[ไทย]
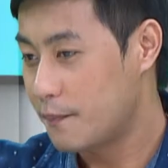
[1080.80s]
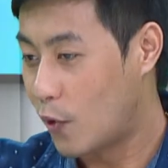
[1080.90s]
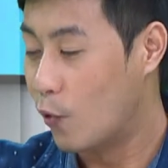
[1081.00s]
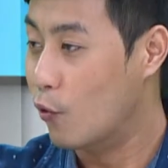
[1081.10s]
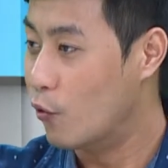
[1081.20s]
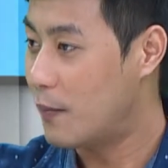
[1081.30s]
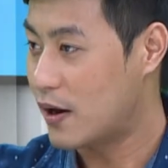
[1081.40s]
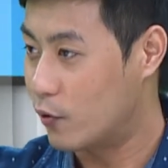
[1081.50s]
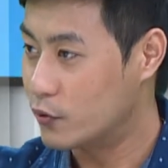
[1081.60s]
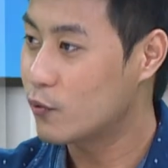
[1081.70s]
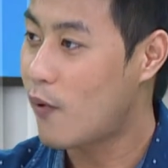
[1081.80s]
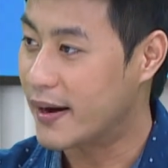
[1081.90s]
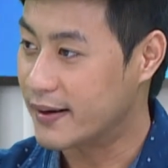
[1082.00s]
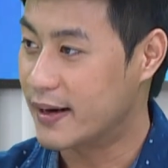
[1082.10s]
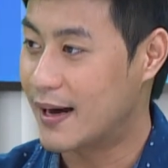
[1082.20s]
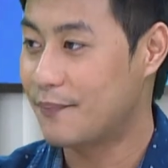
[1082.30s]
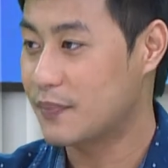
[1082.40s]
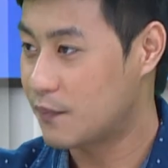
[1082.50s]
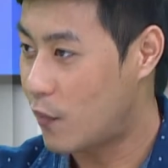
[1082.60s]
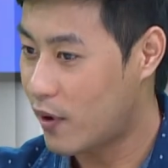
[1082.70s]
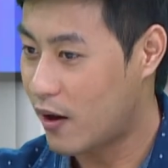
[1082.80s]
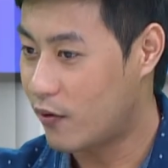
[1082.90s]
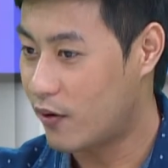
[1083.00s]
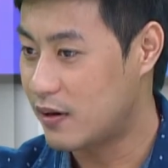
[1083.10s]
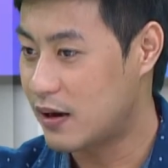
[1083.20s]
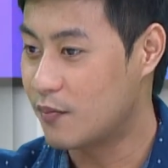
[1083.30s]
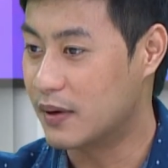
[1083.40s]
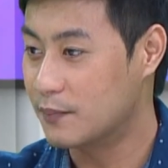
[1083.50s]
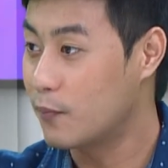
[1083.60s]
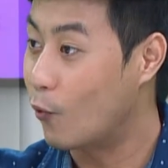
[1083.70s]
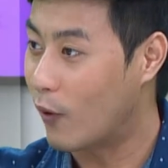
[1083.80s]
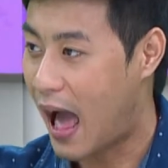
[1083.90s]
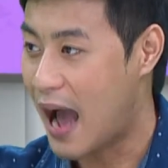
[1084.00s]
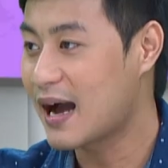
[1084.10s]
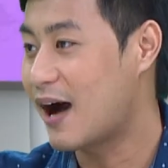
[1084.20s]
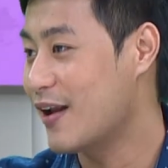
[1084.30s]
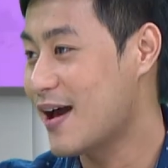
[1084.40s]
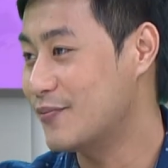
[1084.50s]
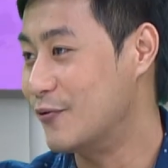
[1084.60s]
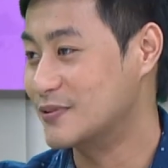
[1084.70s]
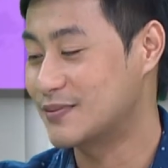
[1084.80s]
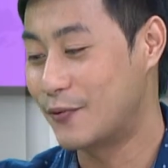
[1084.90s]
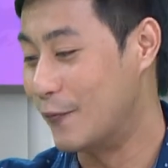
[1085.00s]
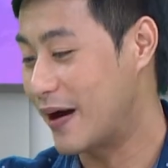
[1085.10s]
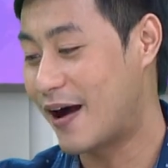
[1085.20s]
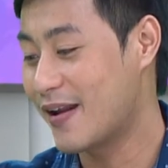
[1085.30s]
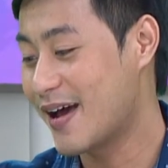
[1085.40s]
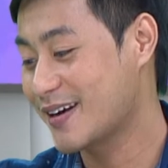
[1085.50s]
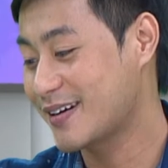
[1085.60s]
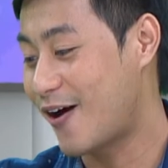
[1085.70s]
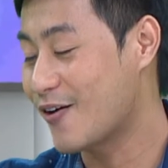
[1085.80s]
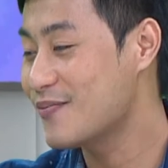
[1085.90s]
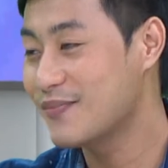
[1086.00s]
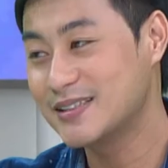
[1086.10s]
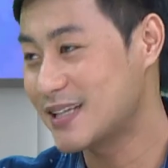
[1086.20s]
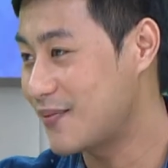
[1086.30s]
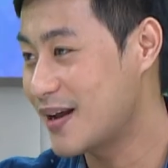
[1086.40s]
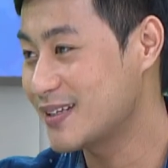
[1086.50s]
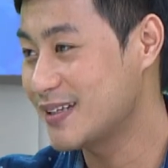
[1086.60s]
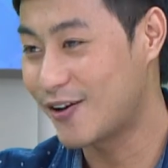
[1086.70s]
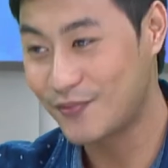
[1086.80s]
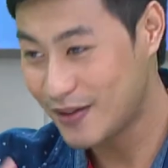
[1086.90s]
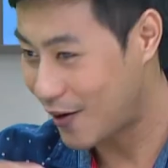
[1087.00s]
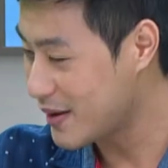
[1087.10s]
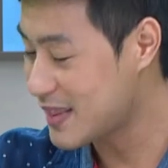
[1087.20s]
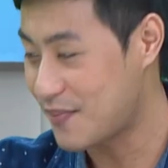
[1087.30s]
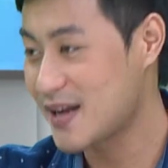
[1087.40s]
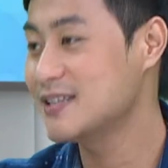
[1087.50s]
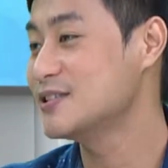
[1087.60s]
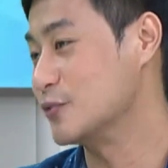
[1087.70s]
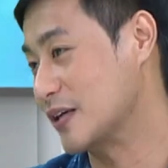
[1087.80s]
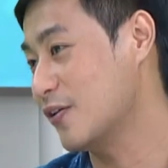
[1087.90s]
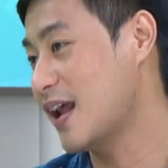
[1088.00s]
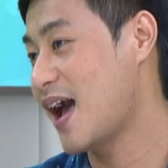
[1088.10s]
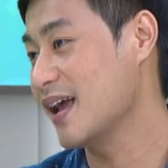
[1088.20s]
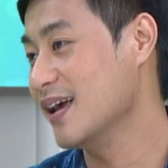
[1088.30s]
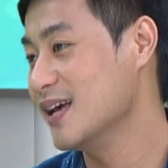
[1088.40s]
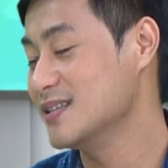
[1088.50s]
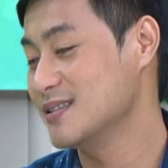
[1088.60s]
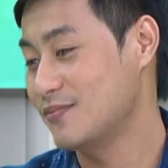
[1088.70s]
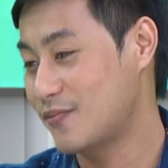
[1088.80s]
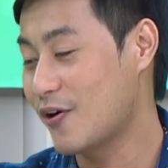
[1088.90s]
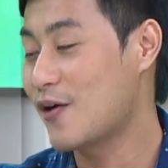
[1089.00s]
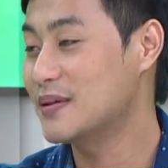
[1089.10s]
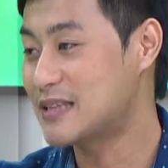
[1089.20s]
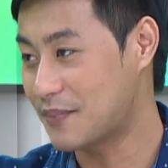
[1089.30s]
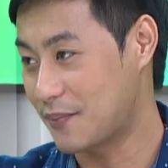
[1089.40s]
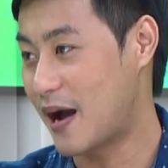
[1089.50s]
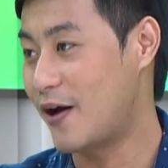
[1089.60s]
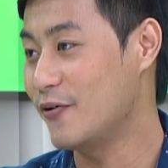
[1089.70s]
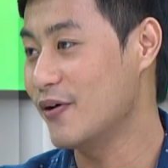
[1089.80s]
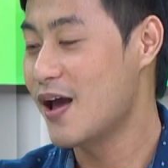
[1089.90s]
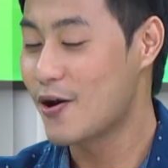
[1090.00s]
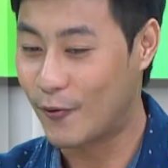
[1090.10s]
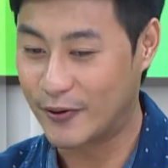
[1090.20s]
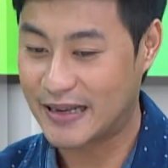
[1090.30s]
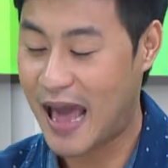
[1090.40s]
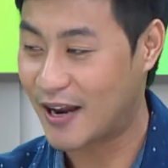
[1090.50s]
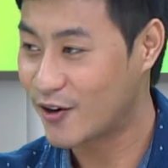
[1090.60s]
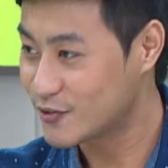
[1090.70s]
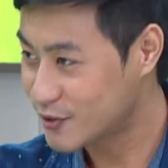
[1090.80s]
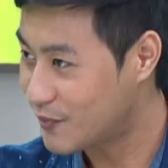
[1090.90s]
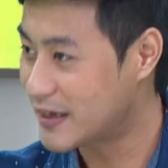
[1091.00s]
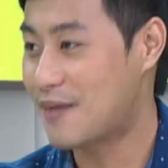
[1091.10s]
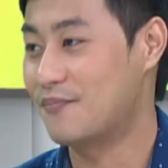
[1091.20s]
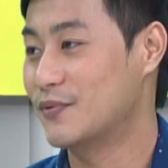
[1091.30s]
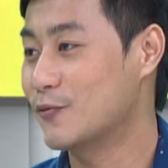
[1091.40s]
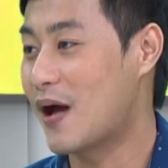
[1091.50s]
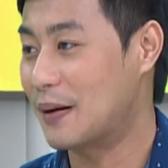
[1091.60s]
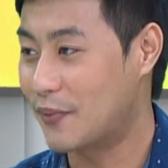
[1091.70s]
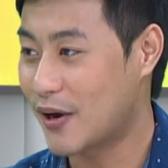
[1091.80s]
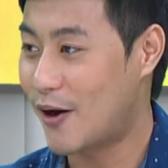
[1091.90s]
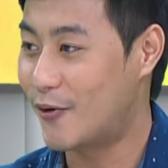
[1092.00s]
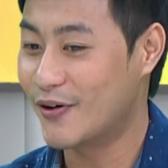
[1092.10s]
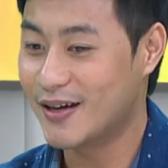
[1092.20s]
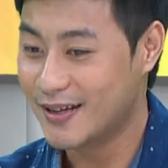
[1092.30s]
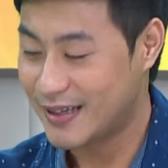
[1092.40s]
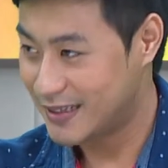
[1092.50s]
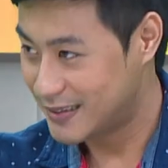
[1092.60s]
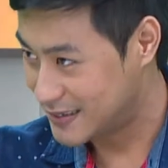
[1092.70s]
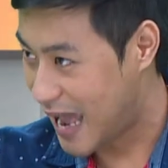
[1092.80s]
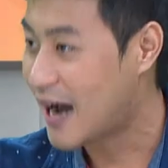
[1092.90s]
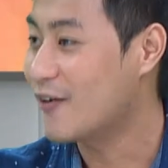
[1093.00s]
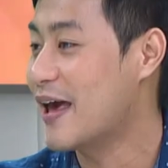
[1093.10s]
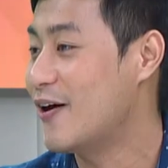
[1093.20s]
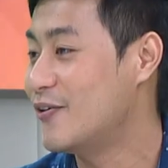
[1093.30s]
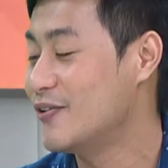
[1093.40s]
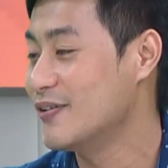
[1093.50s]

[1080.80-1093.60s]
ปูมาลงทุกวันนะครับเพราะเราเราเหมือนผูกขากับเขาแหละผูกผูกกับเขาแหละเขาก็ไม่สามารถเราเราไม่สามารถที่จะหยุดเขาได้เพราะเราประจำกับเขาคนงานก็ต้องมาทำทุกวันเพราะเราจ้างเขาแล้ว